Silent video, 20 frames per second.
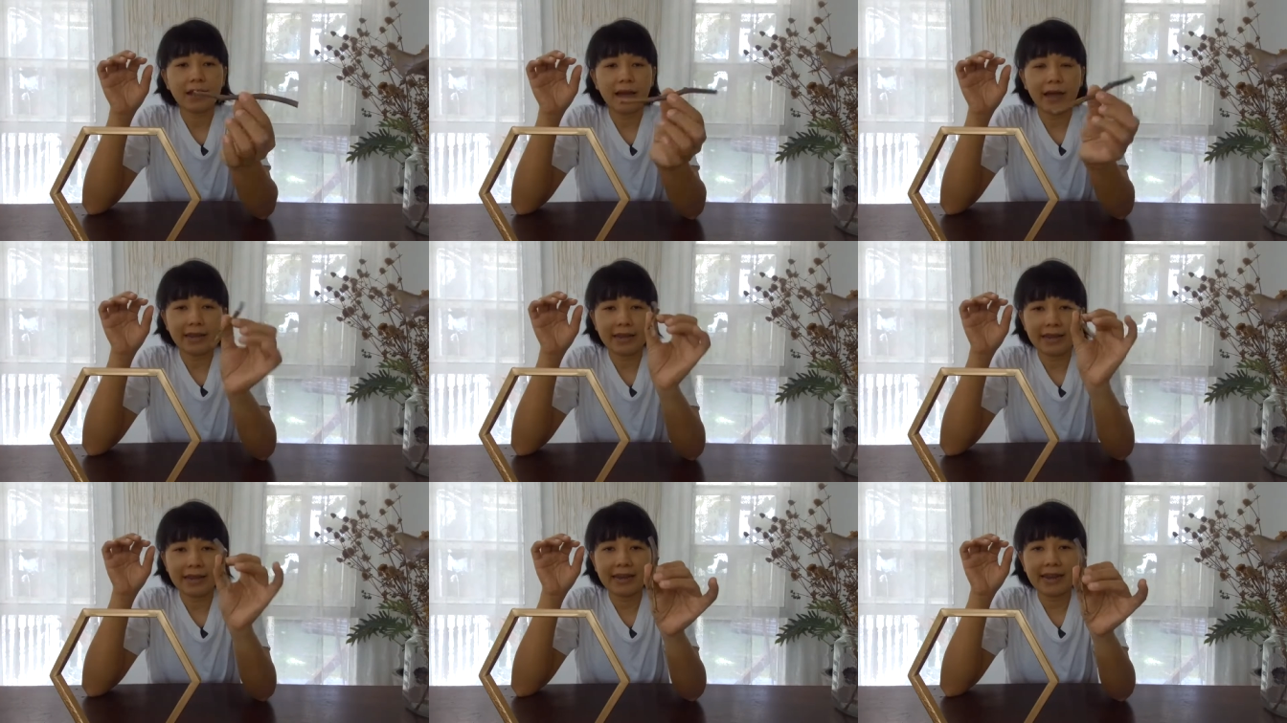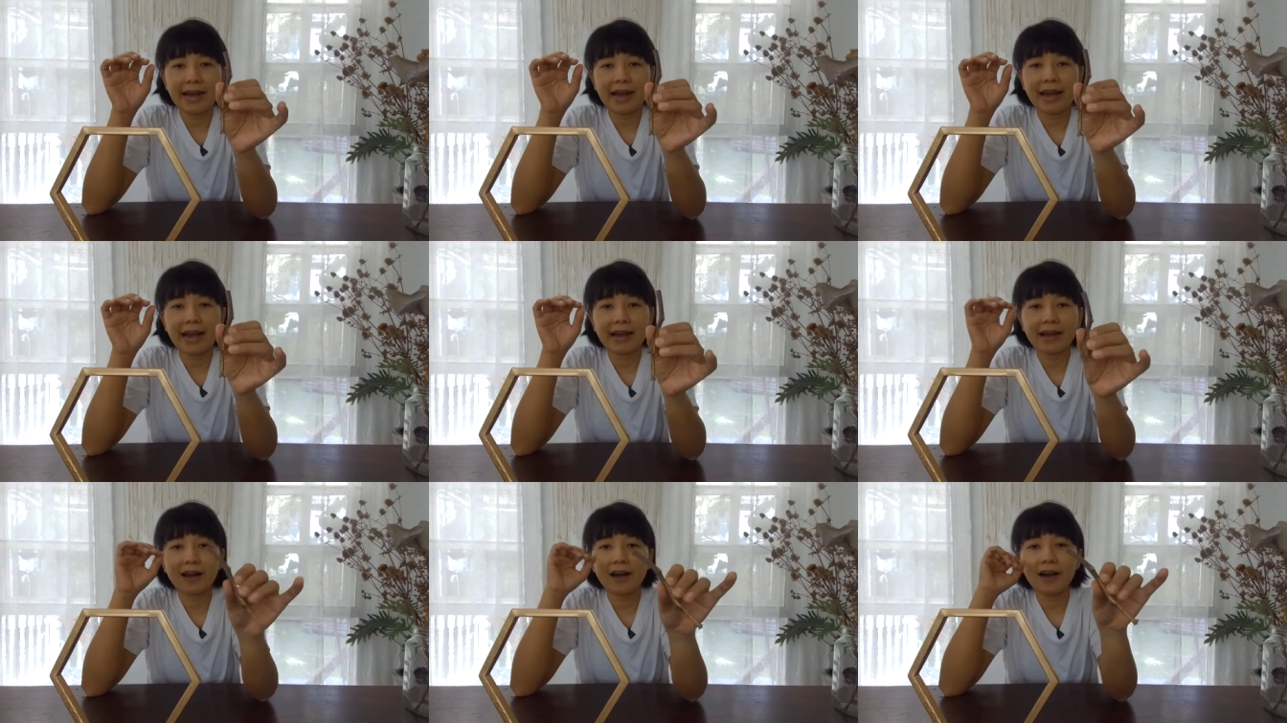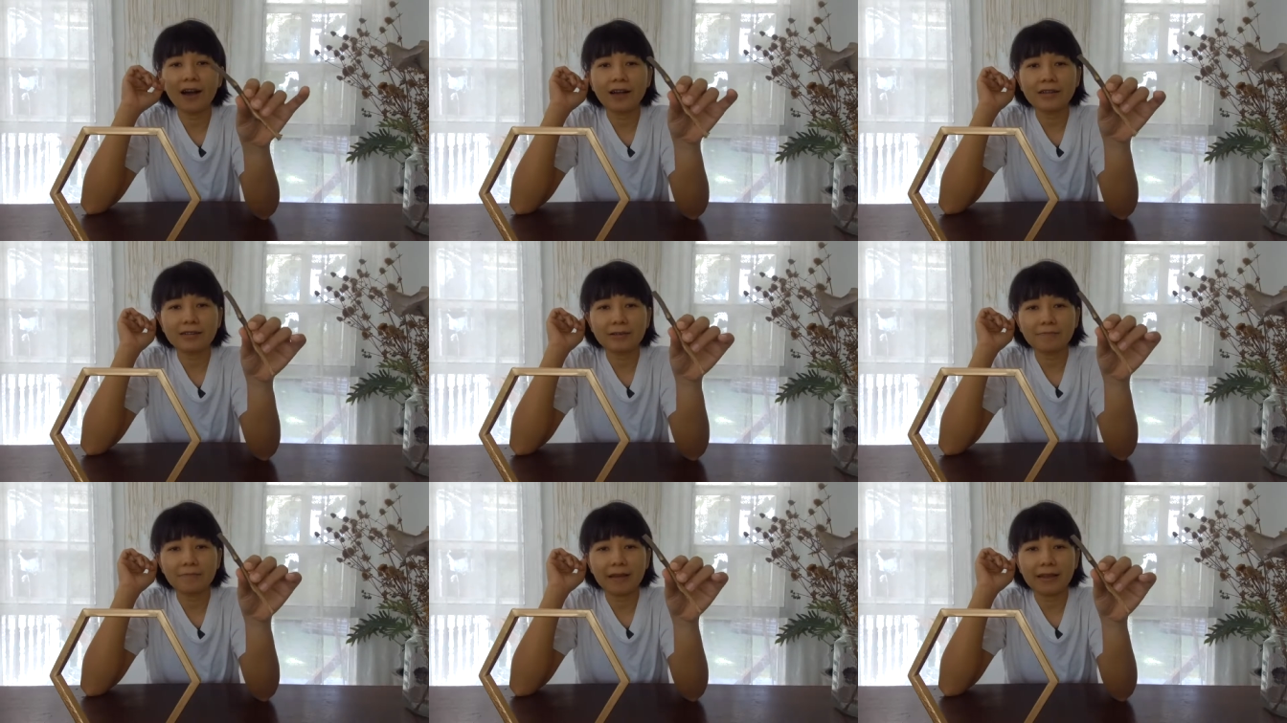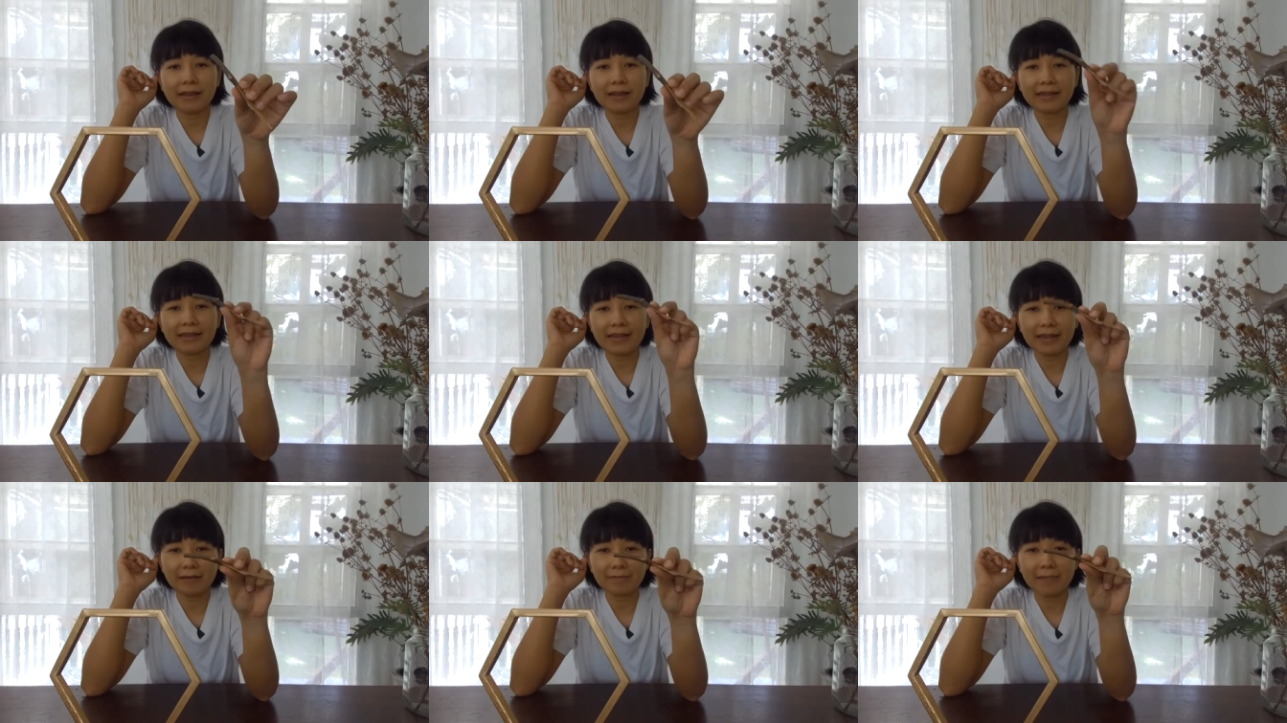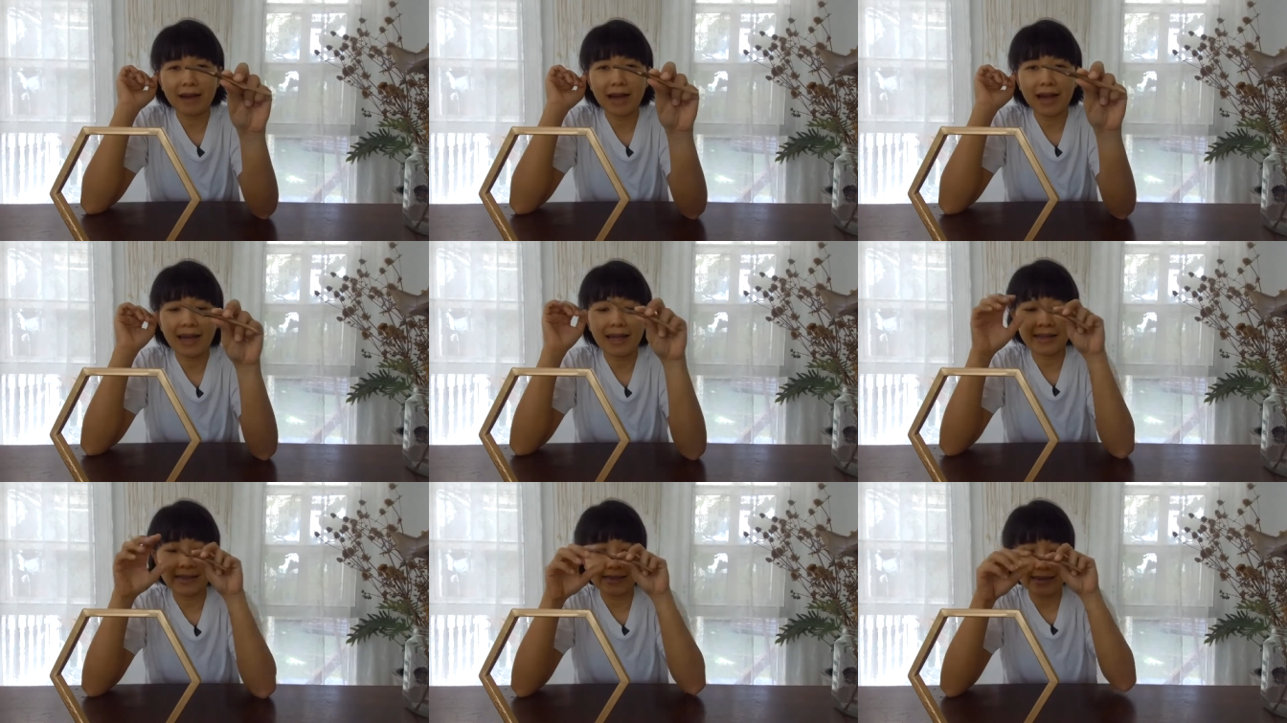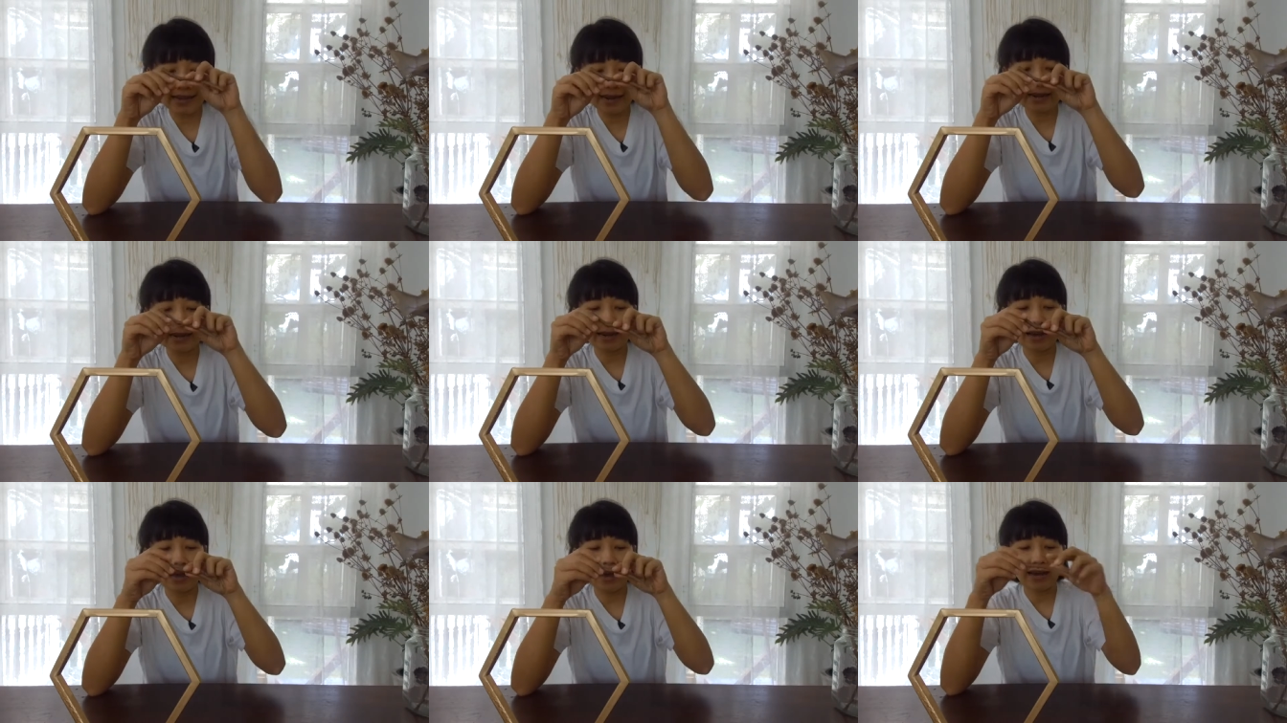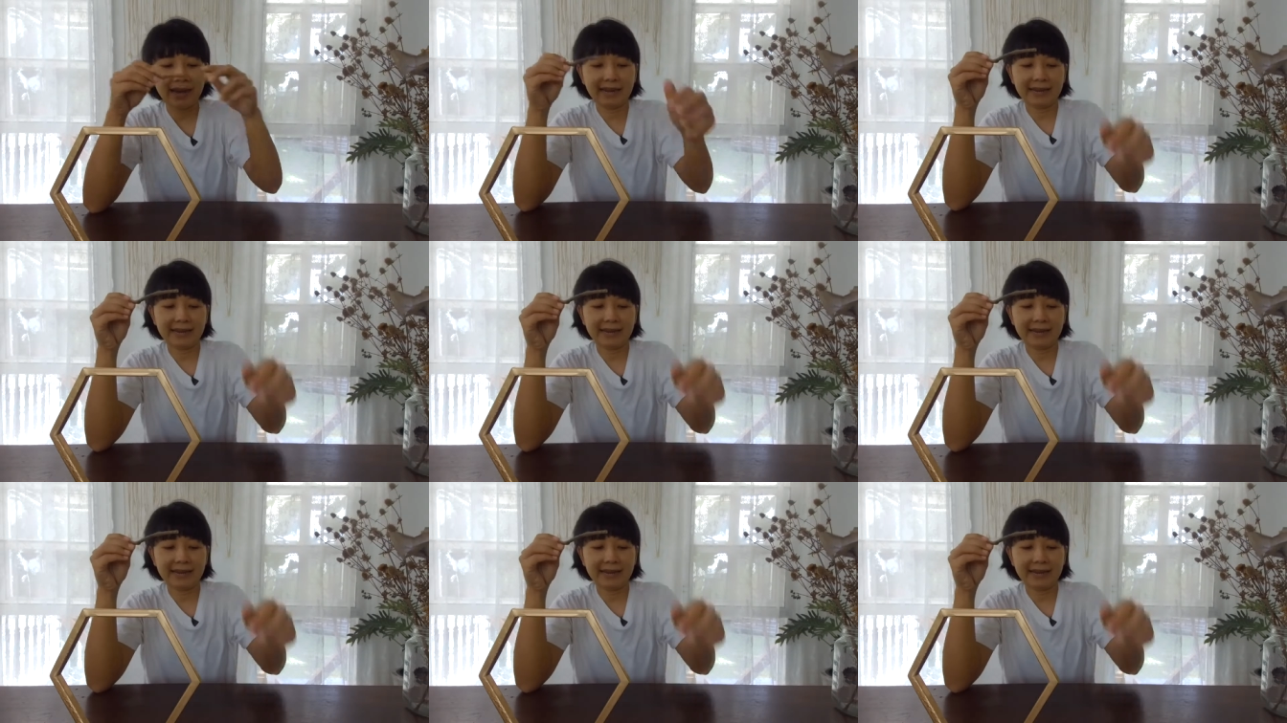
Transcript: อันนี้นะคะก็จะเป็นกิ่งไม้ที่เหลือ